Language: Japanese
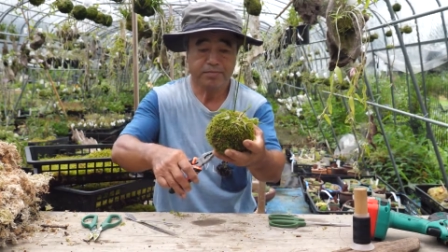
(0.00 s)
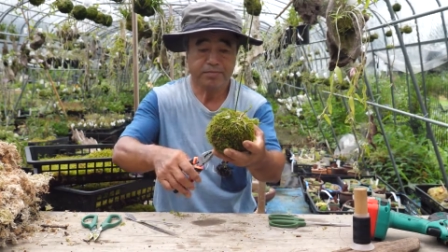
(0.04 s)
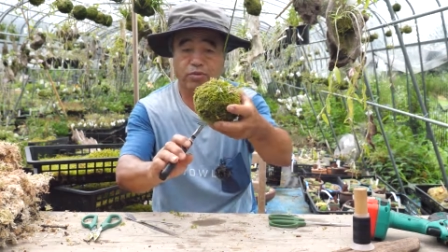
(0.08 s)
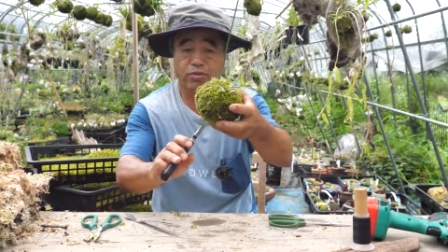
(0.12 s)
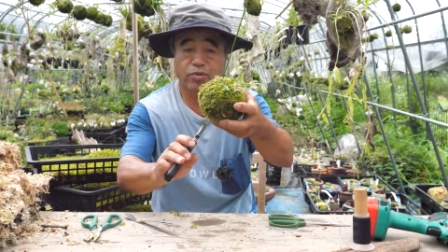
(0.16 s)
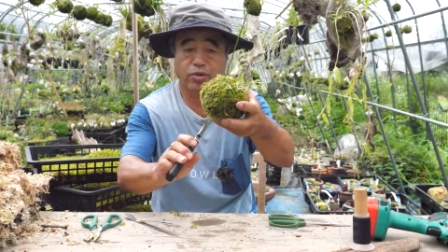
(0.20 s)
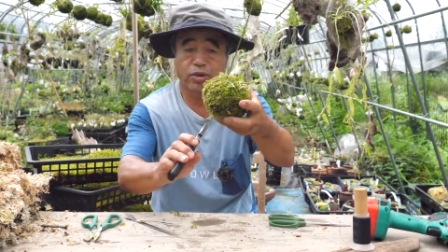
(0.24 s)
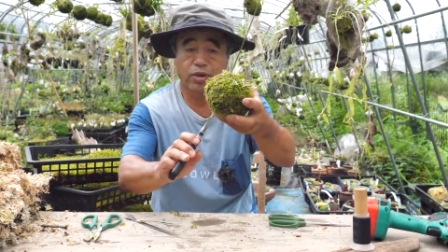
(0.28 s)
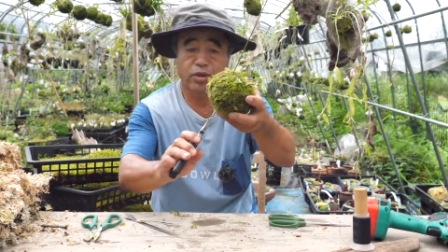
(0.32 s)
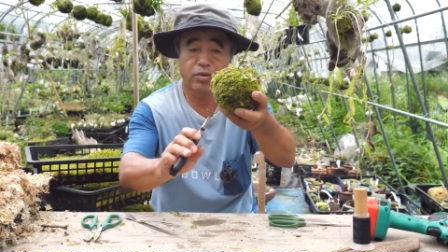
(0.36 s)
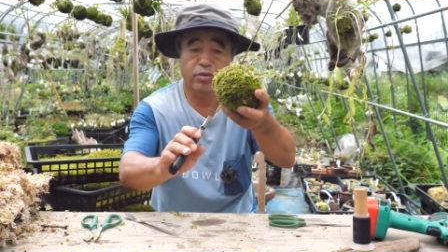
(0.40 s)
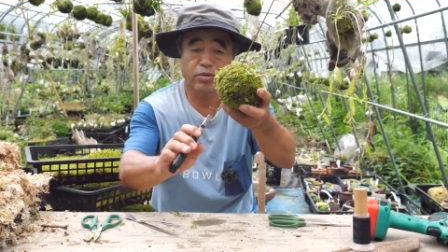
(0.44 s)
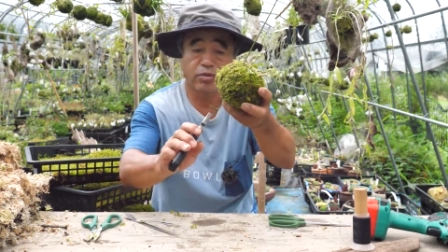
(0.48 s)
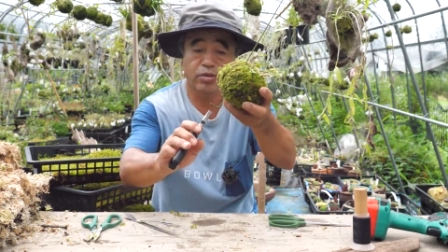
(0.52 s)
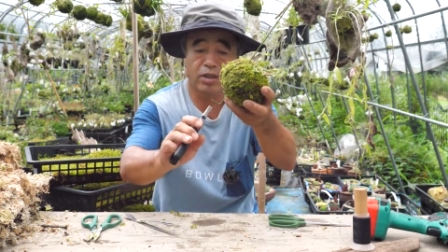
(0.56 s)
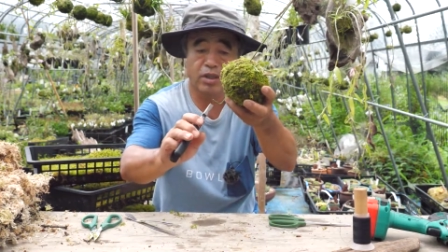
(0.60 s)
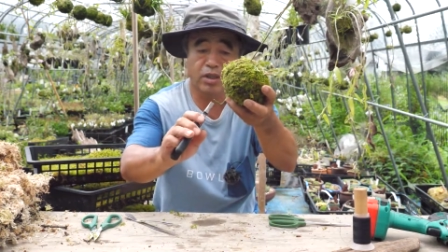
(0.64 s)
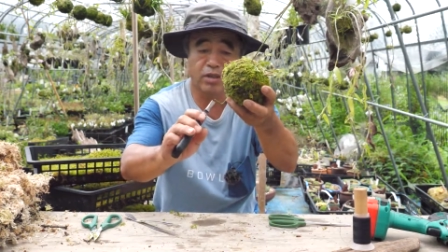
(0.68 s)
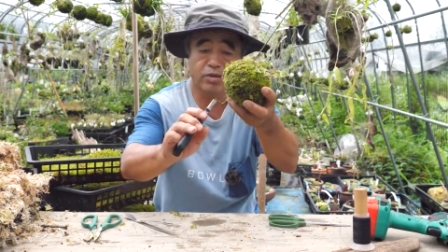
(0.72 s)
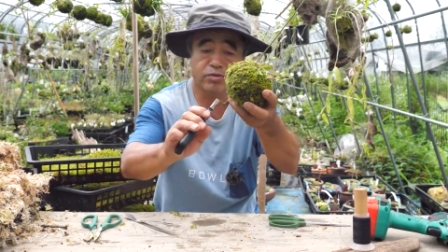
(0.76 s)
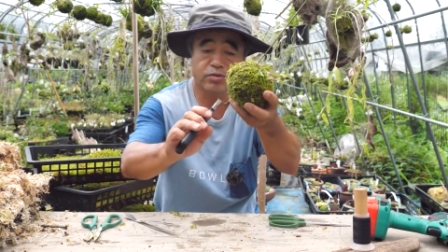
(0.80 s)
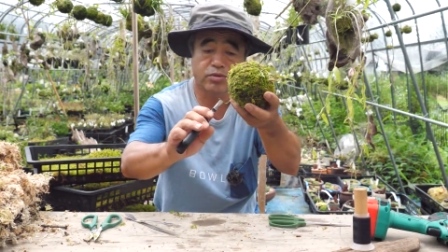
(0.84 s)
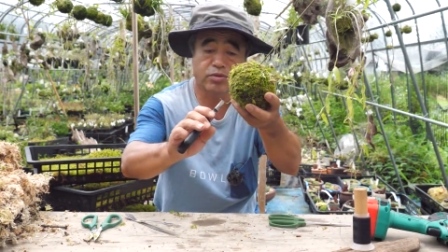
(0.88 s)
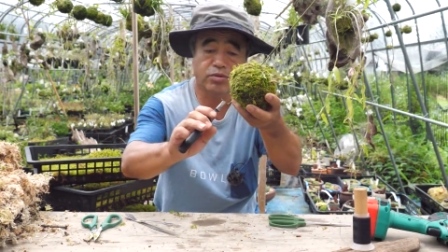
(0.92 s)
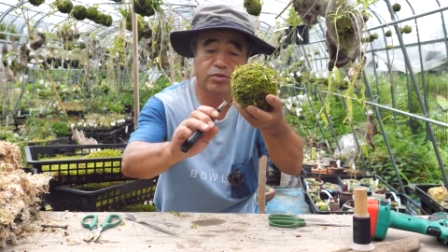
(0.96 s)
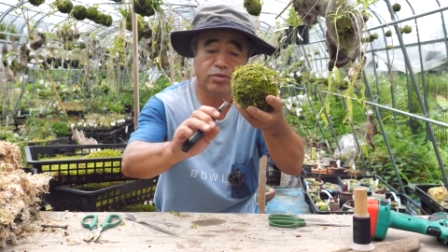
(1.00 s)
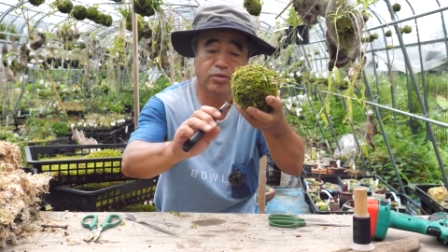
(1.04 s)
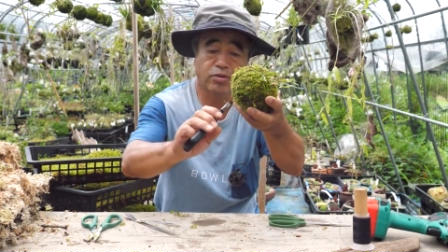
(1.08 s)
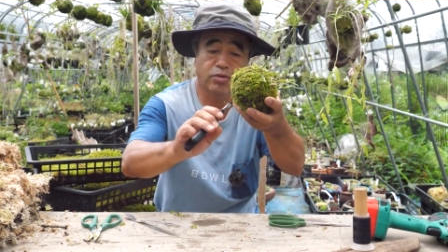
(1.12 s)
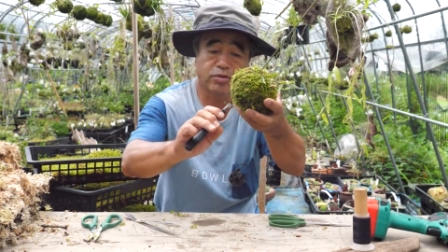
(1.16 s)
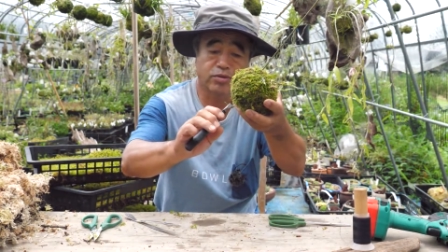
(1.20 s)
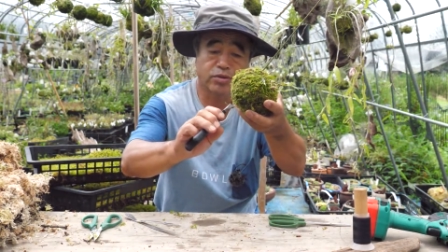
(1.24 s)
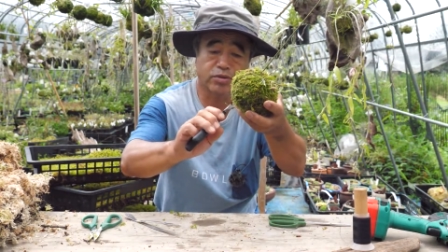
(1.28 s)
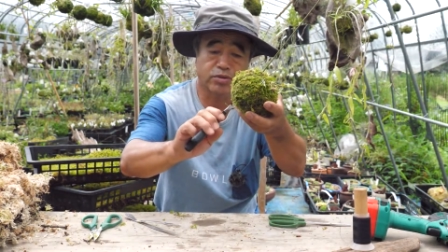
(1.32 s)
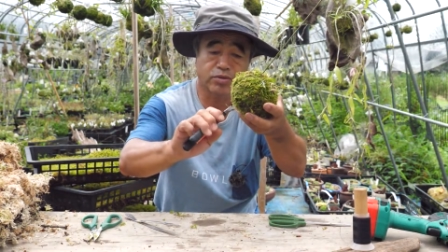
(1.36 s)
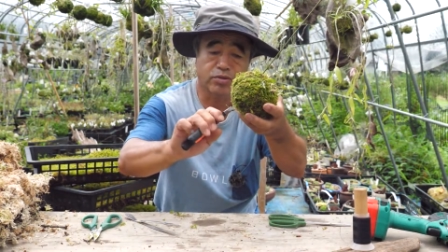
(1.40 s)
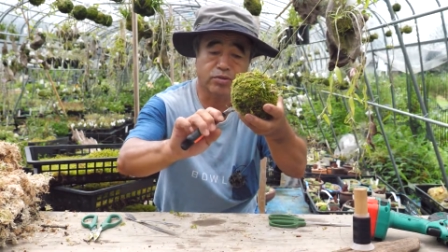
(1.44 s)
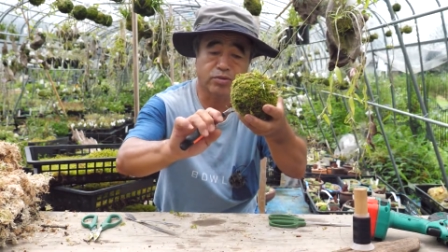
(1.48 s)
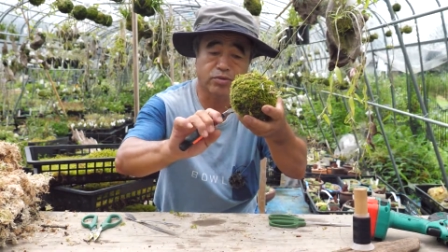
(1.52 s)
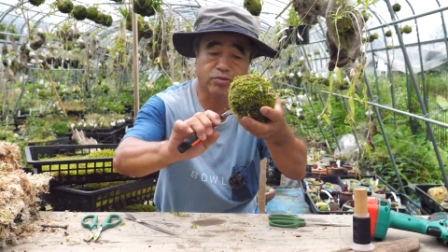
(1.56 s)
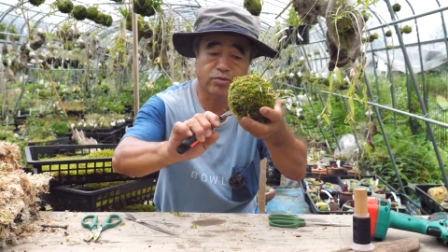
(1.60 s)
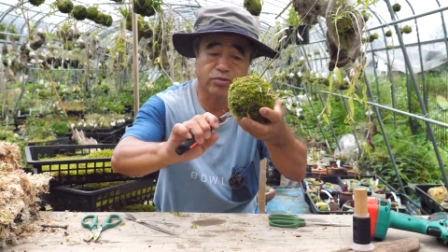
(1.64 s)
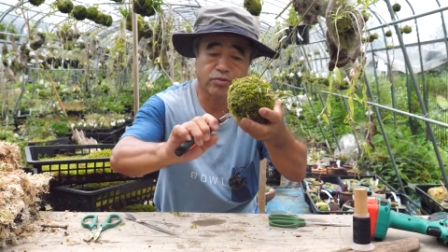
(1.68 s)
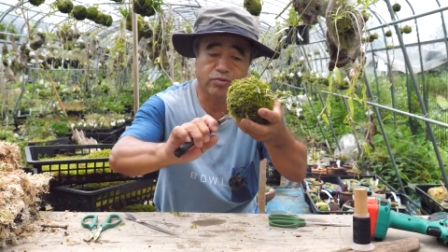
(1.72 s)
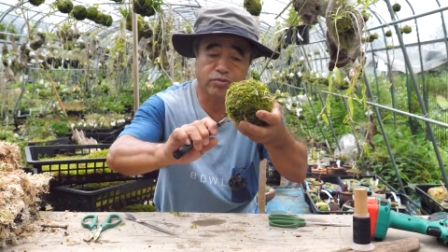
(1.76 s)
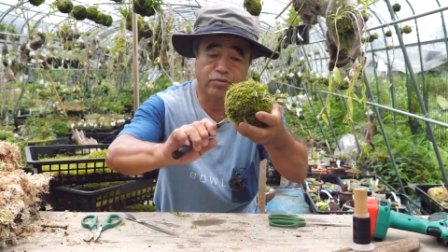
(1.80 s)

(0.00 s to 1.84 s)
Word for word: これを角度をちょっと